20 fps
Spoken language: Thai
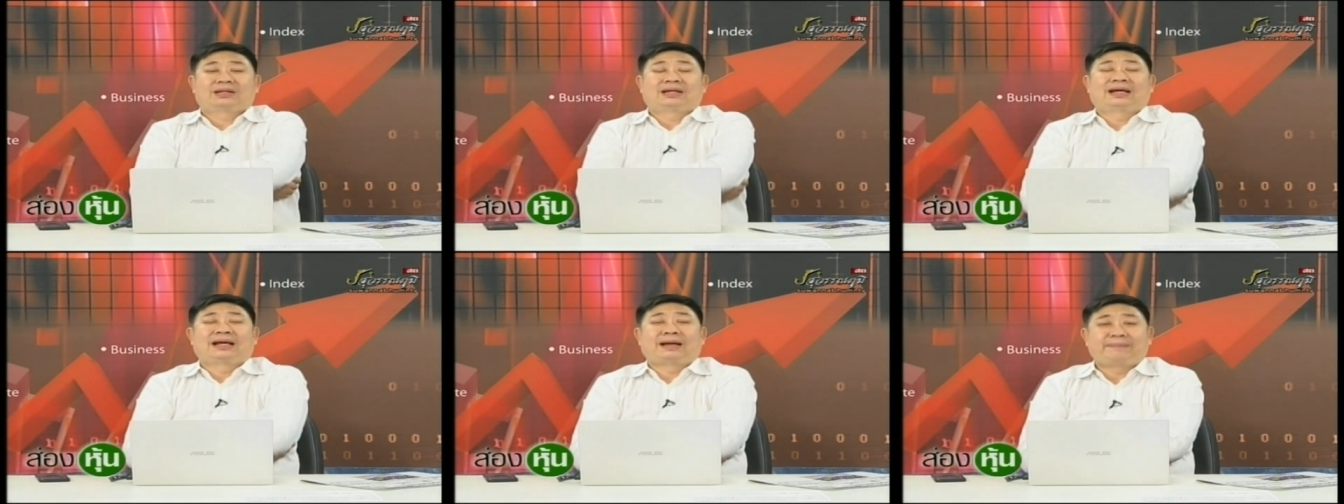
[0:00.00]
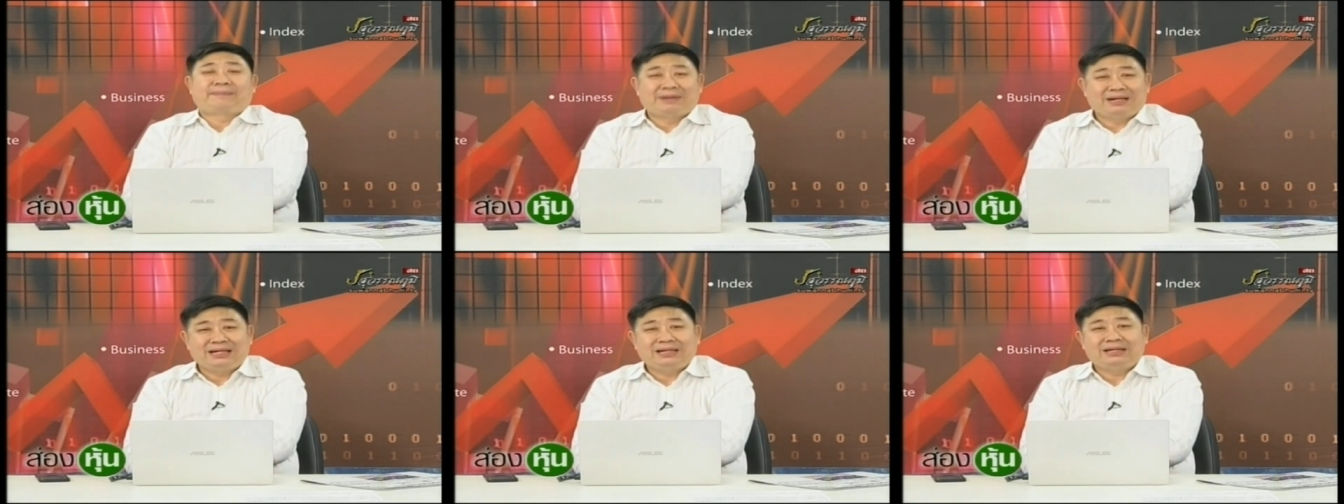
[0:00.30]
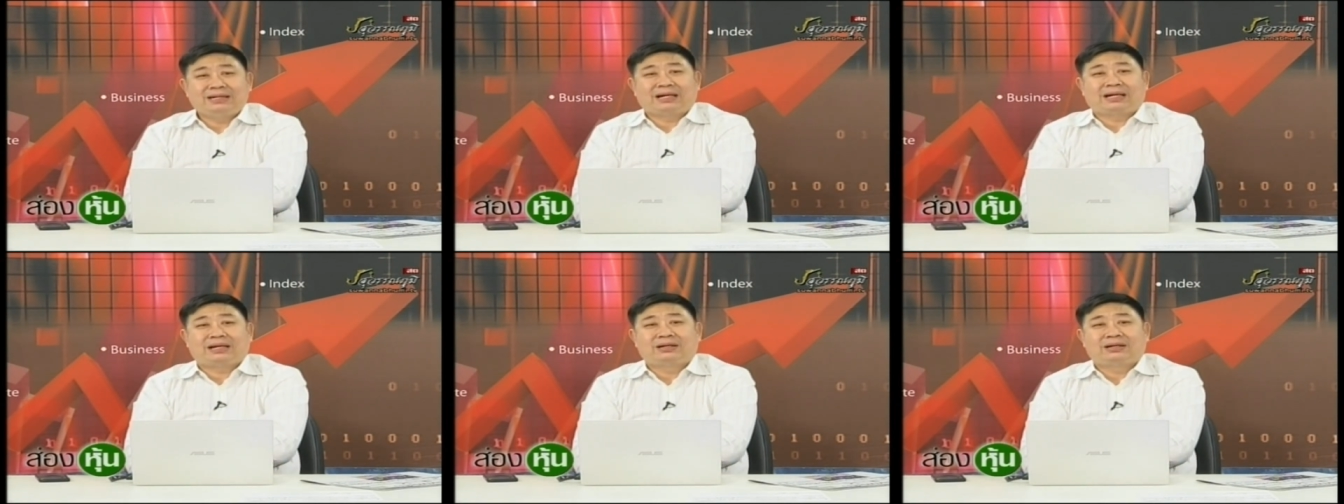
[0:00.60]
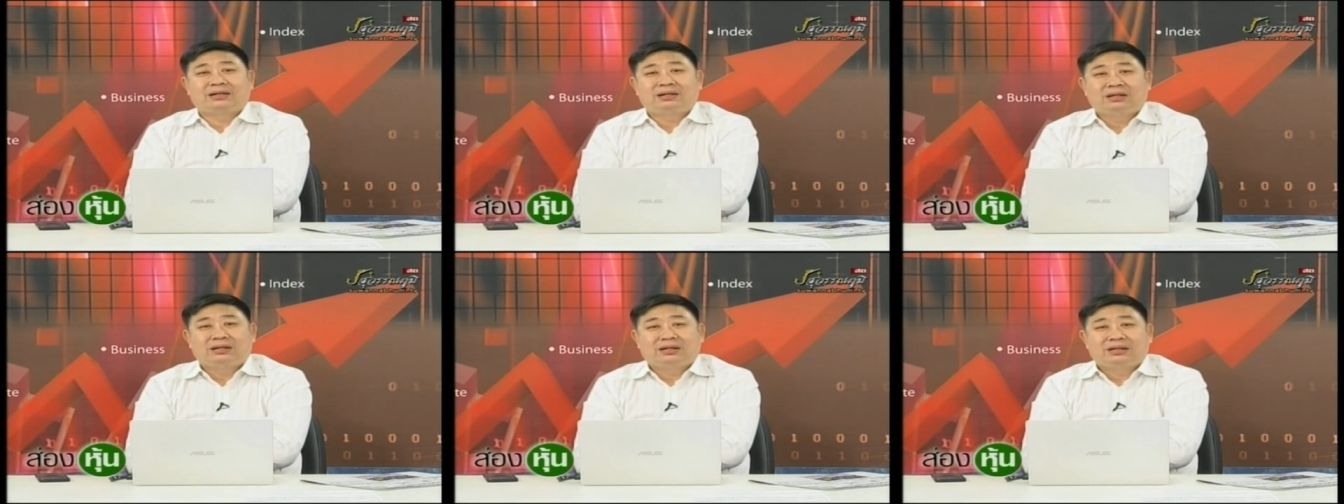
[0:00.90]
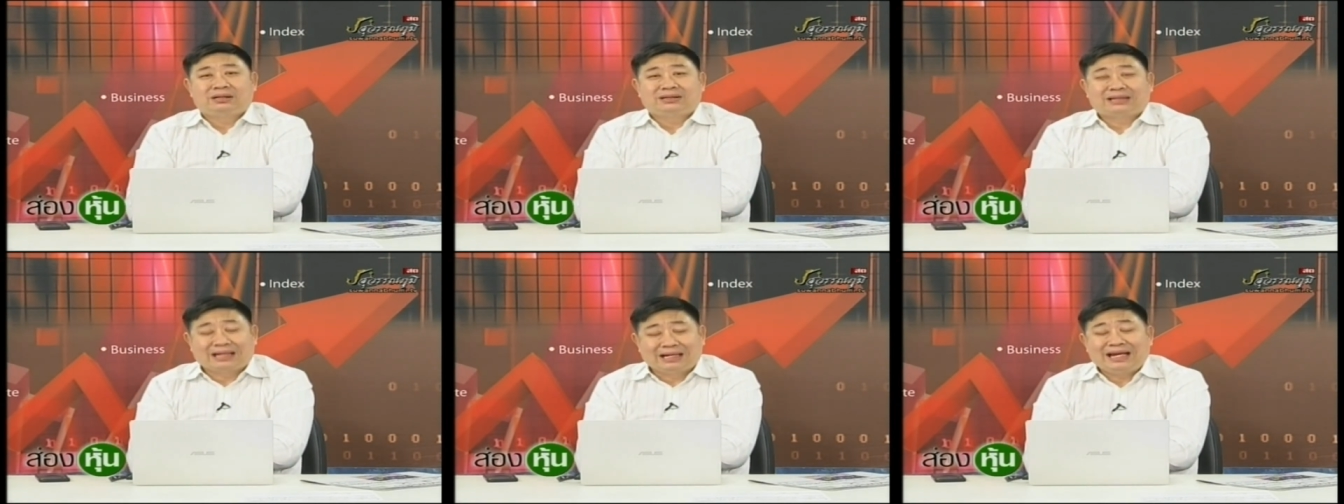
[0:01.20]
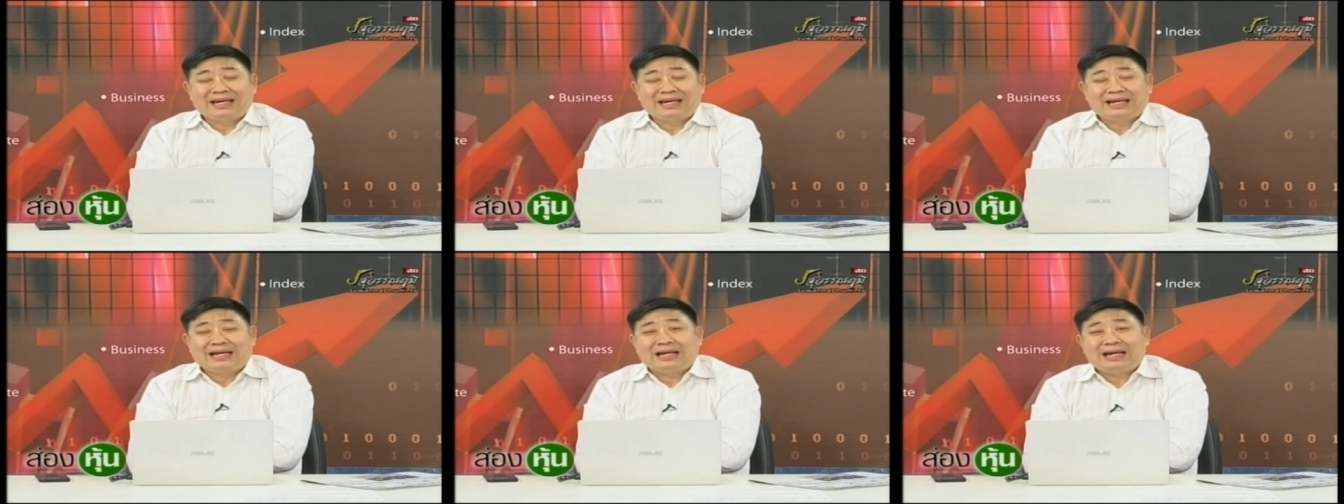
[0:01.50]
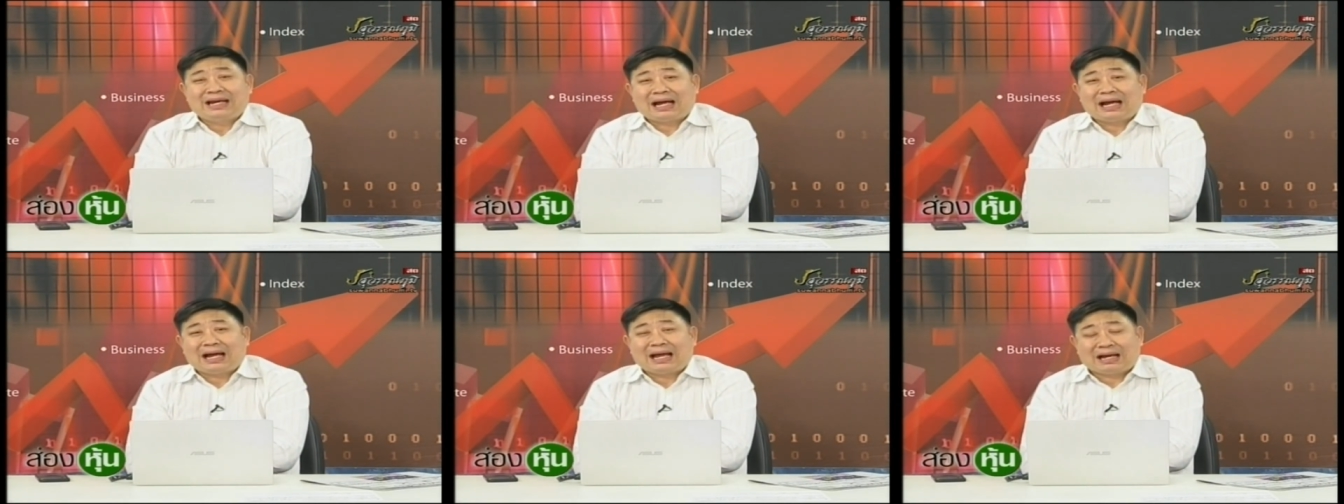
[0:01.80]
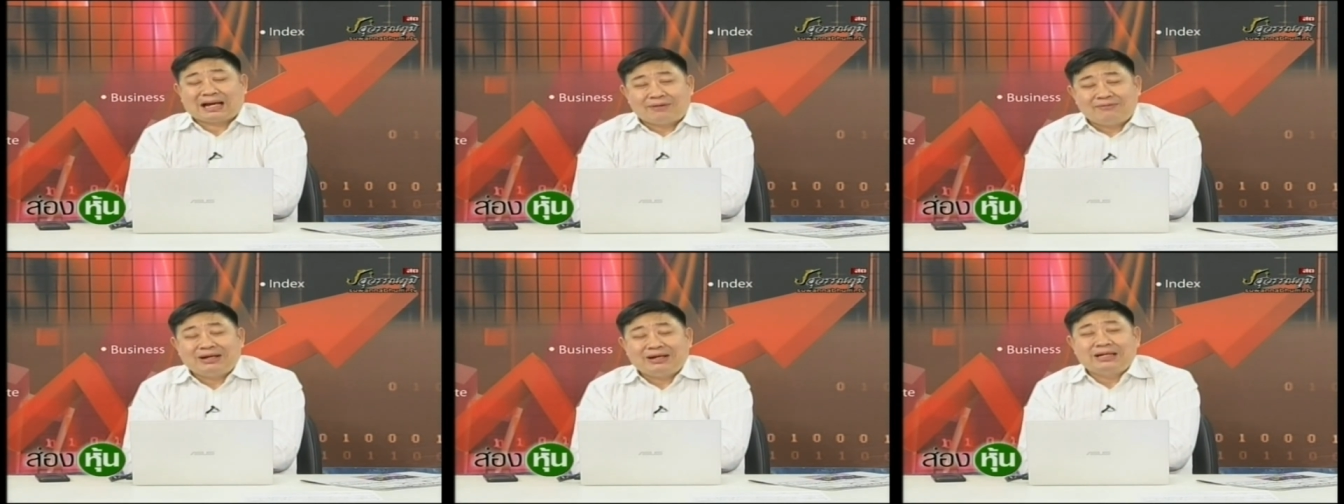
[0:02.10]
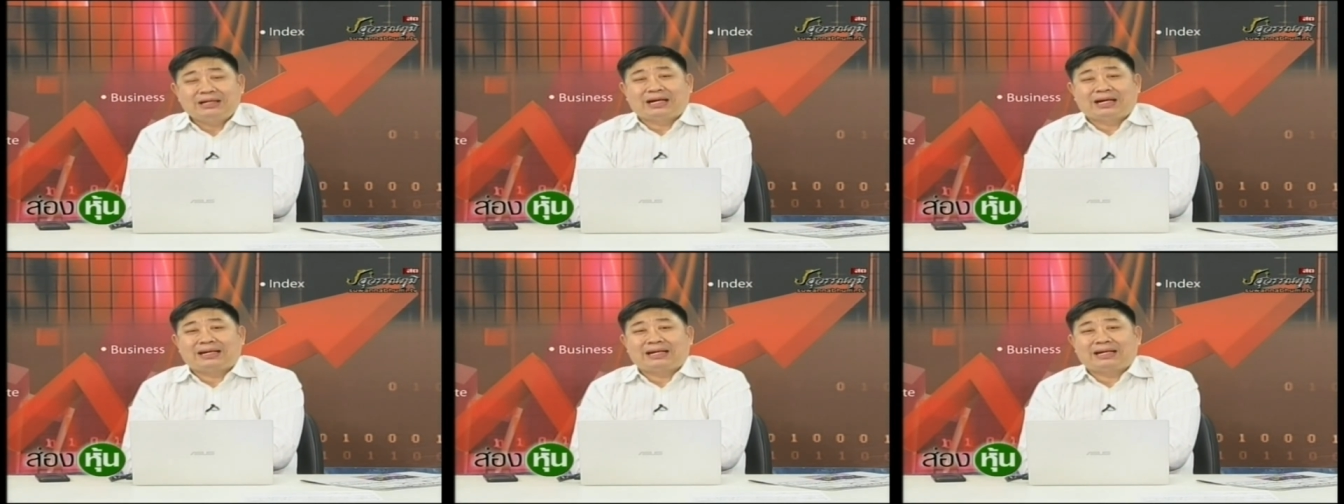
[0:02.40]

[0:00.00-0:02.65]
นะครับปีนี้เหนื่อย แต่เรียนอย่างนี้นะไอ้คำว่าเหนื่